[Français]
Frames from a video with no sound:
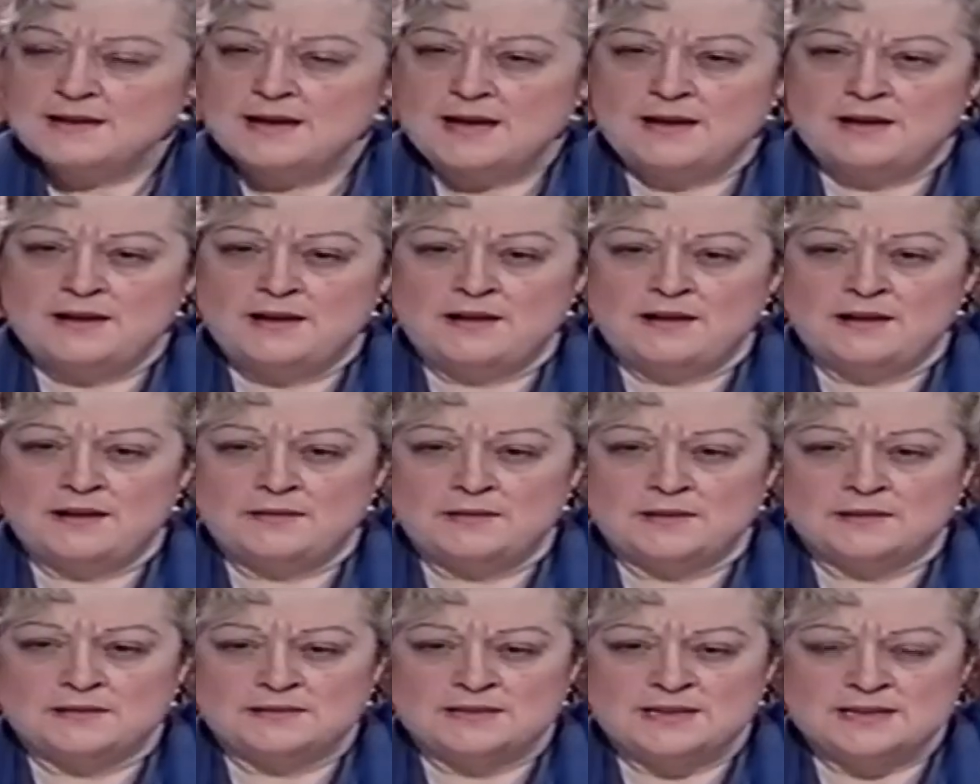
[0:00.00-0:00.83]

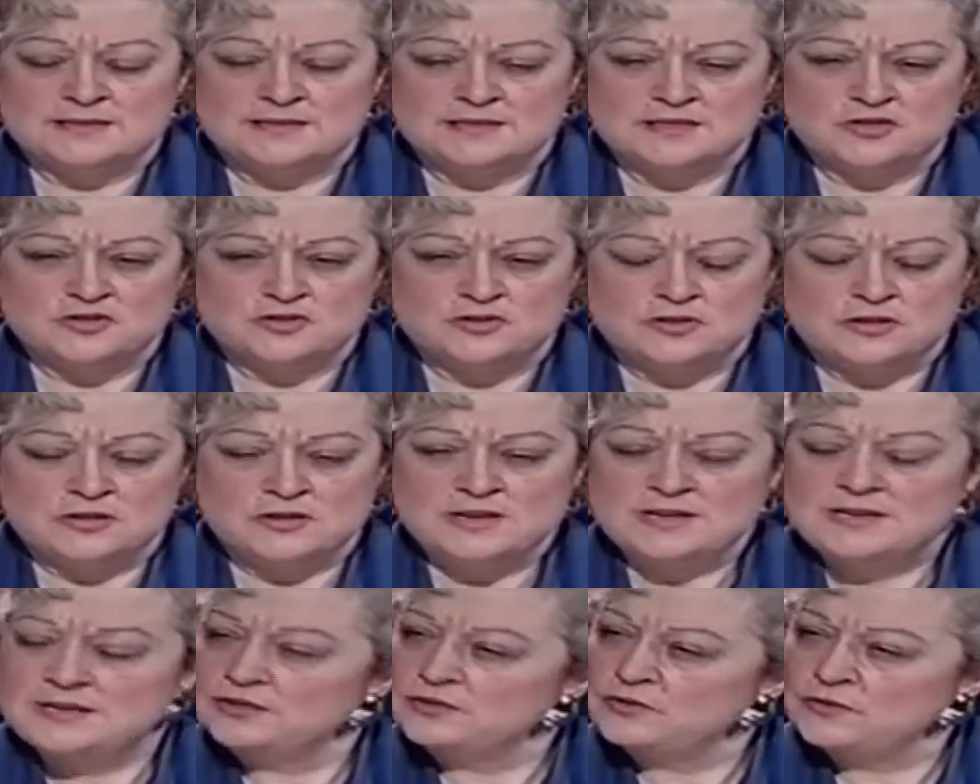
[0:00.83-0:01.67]
dans cette
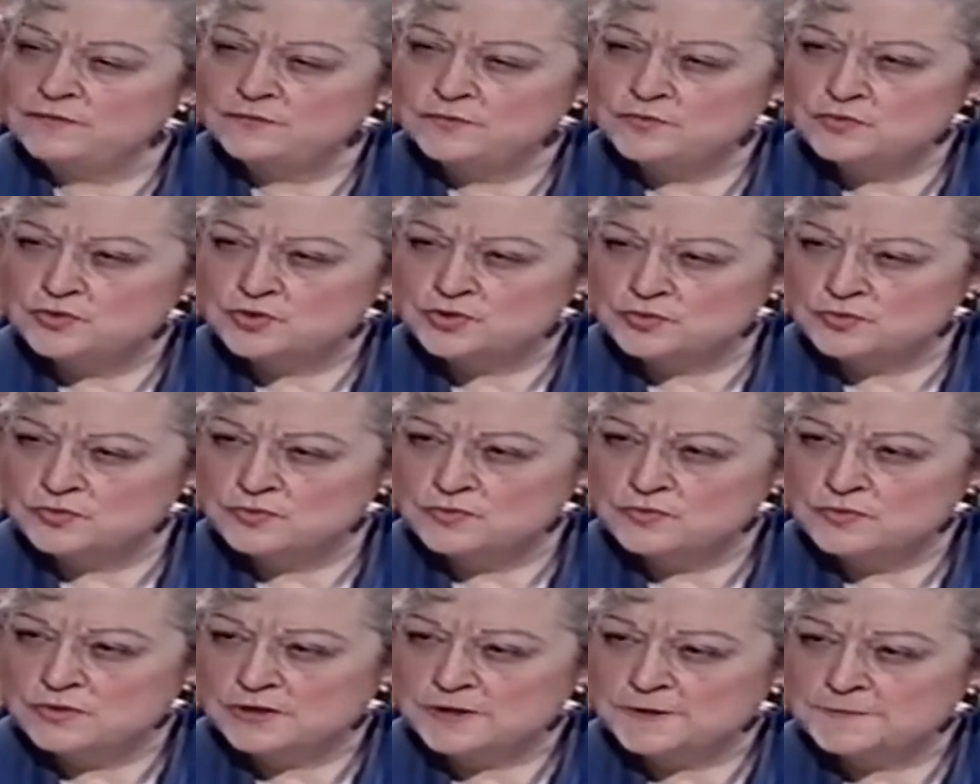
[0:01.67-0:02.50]
chute-là, il est devenu
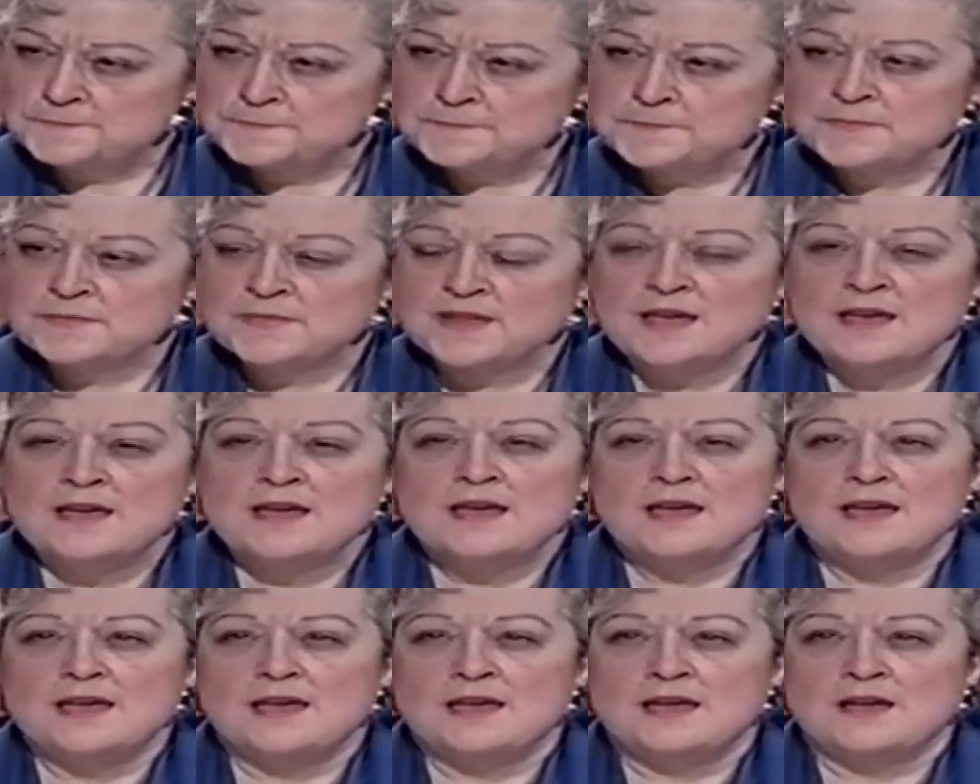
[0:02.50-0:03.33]
sourd ah.
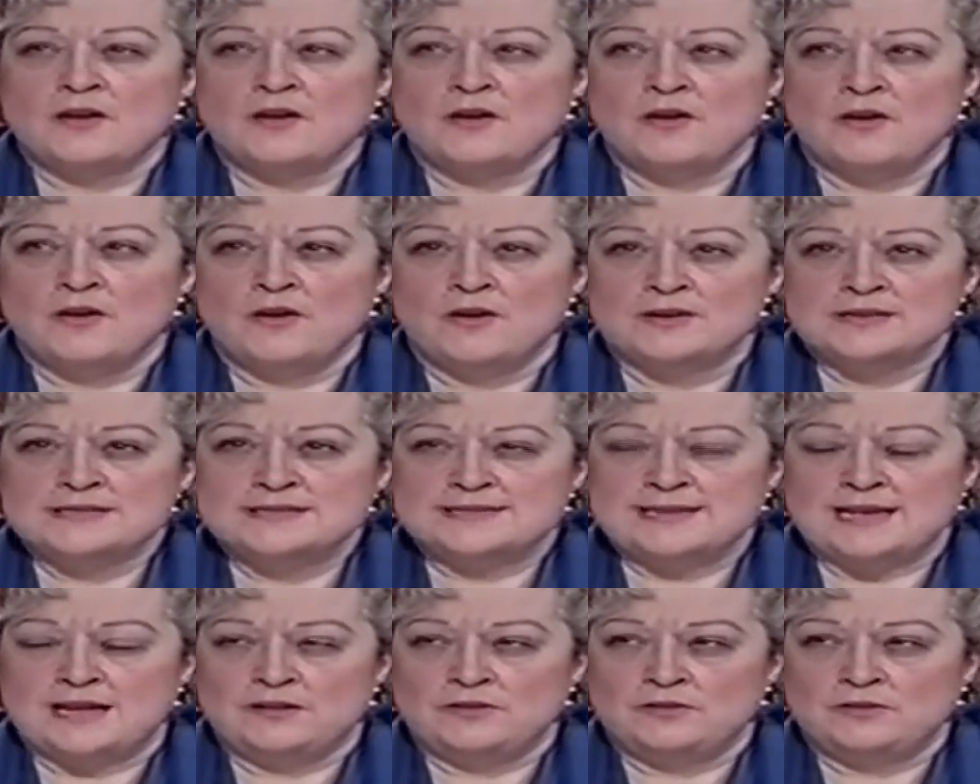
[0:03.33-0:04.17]
et
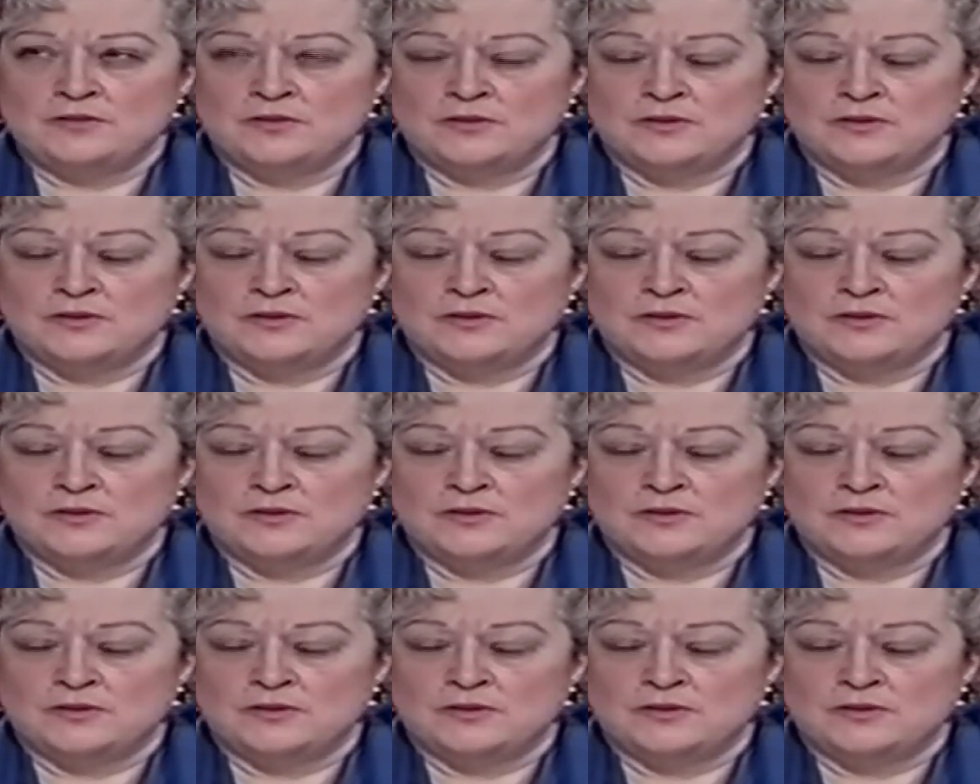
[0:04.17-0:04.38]
ça,